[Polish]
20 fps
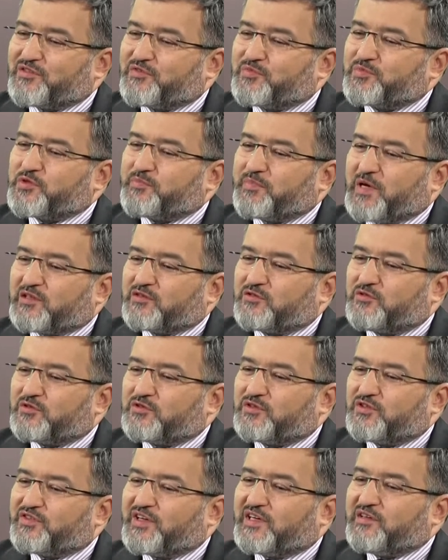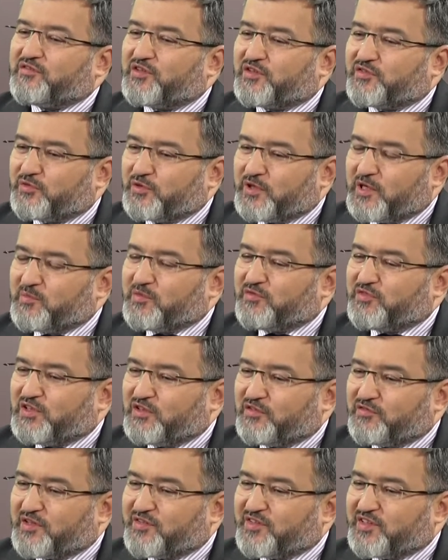w przypadku, gdy zainwestujemy w
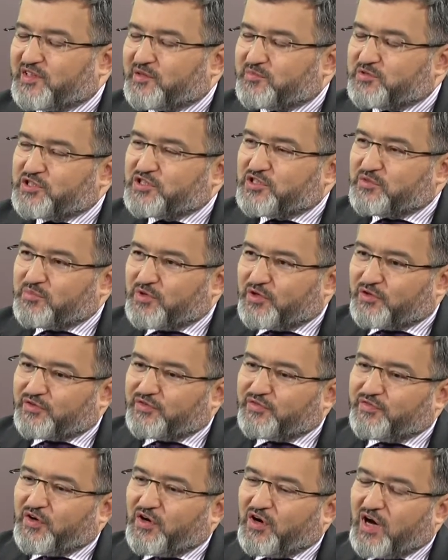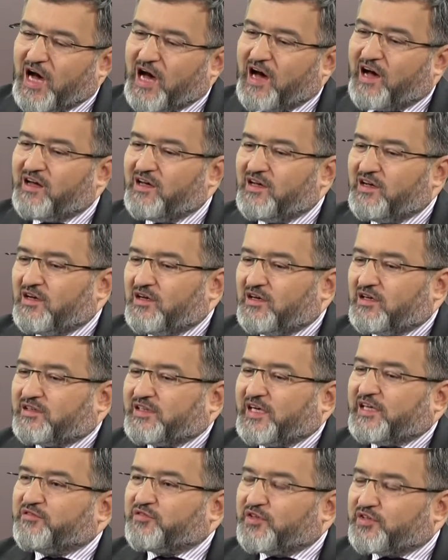innowacyjne przedsiębiorstwo, a
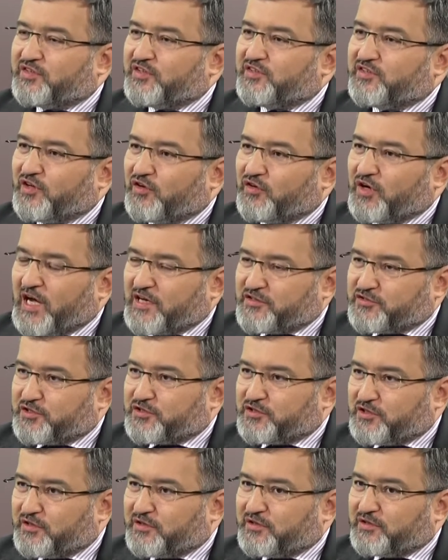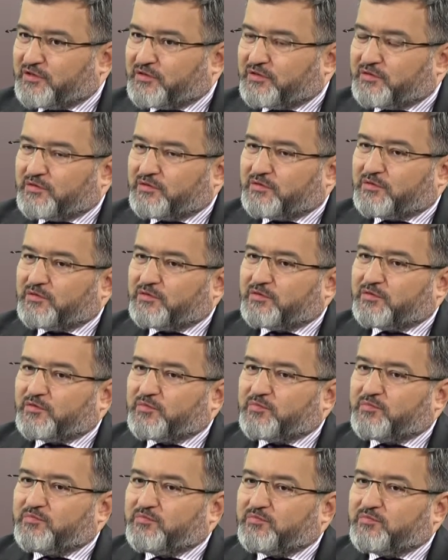ta inwestycja okaże się,
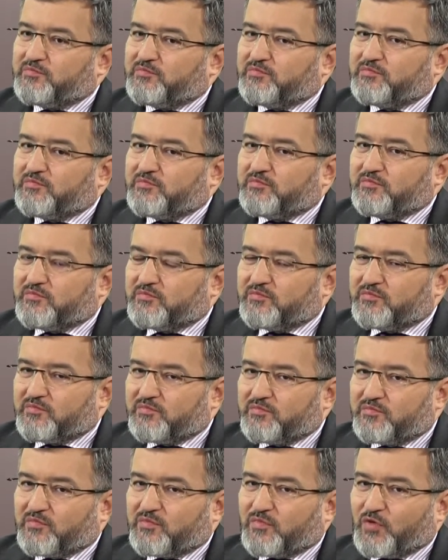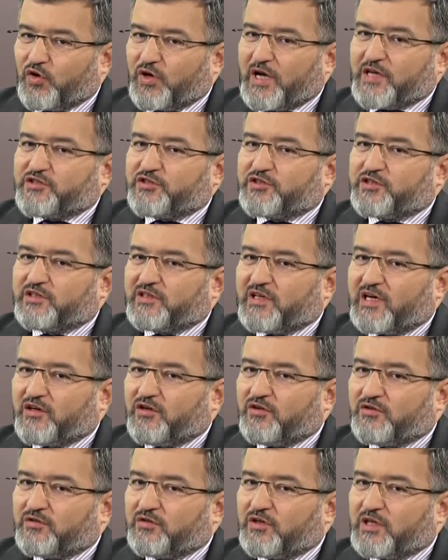mm, no, okaże się na,
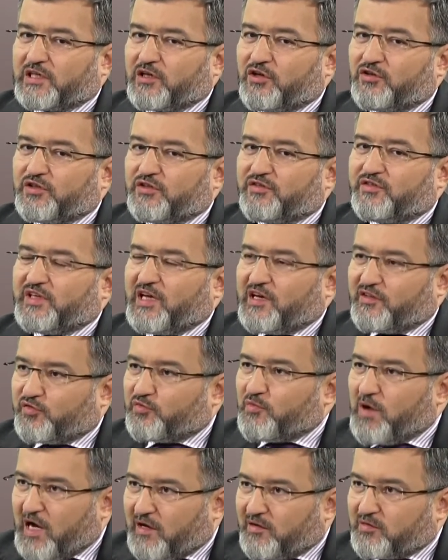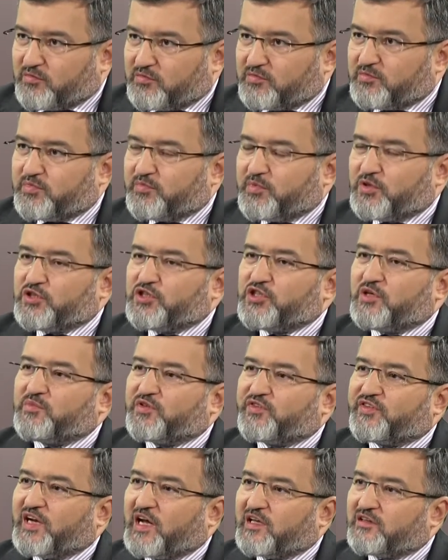na koniec dnia zła, poniesiemy
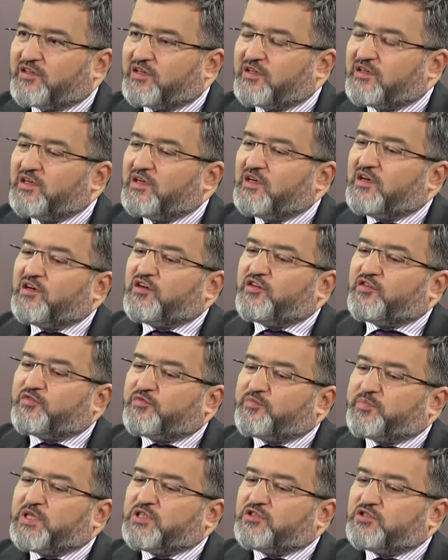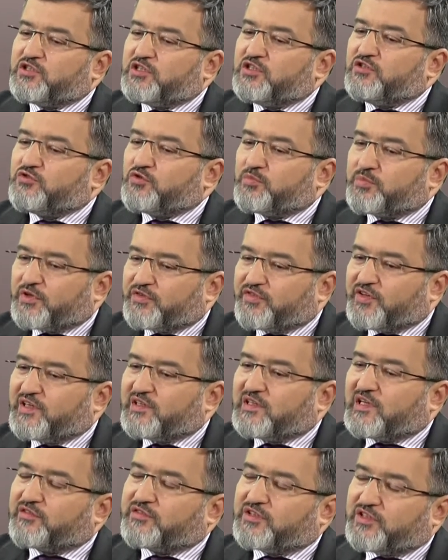stratę, w
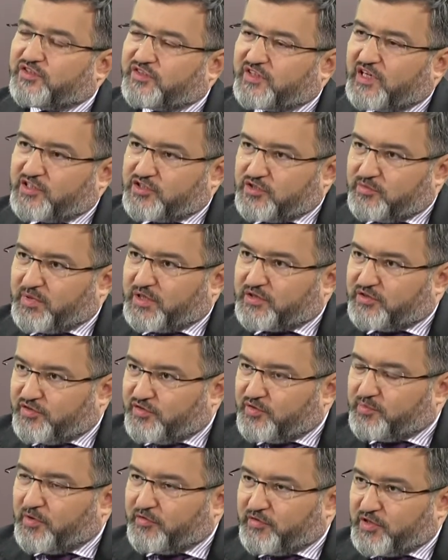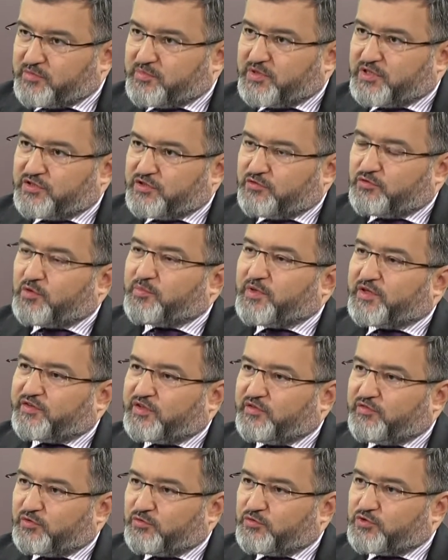50% w tej stracie partycypować będzie
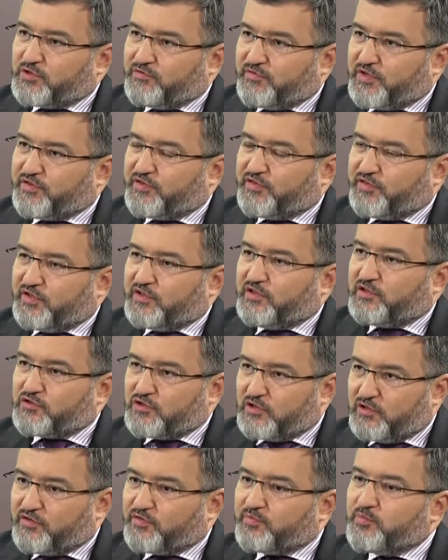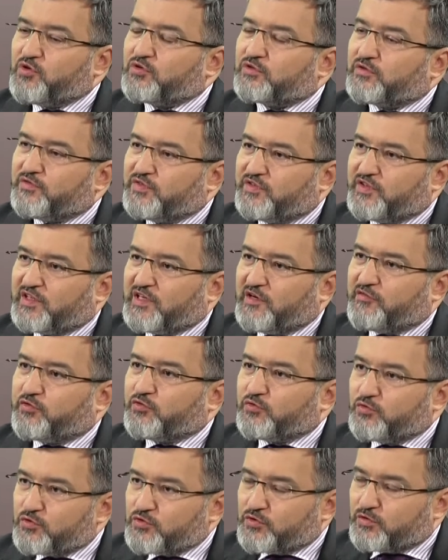Europejski Fundusz Inwestycyjny. Czyli z punktu widzenia
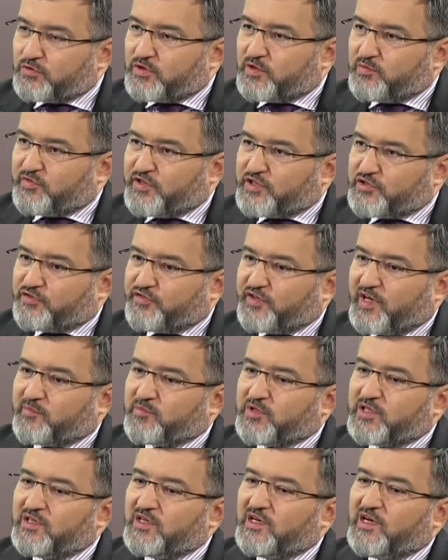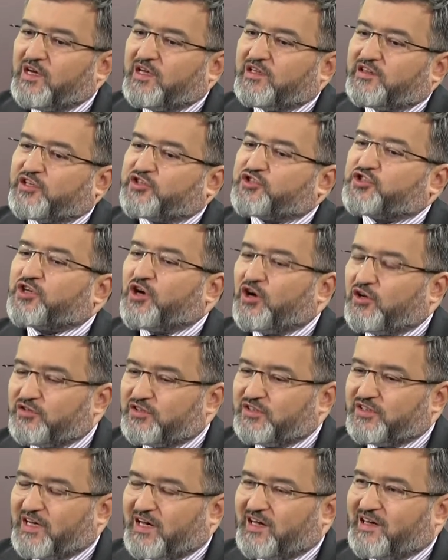funduszu, którym zarządzamy, te
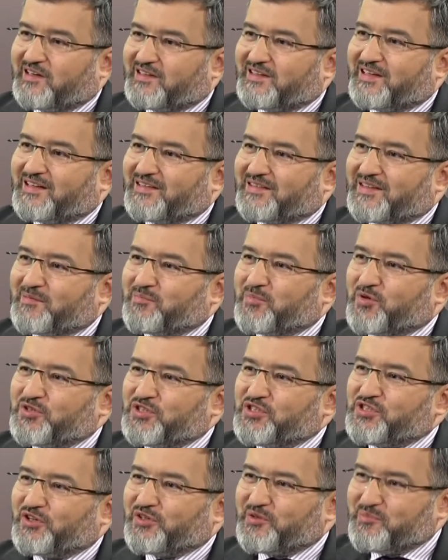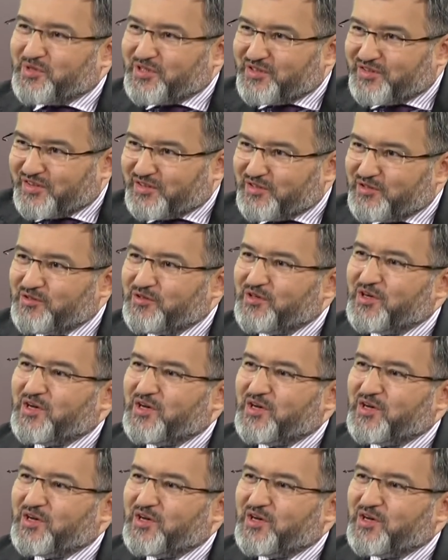szkody na, na, na poniesionym ryzyku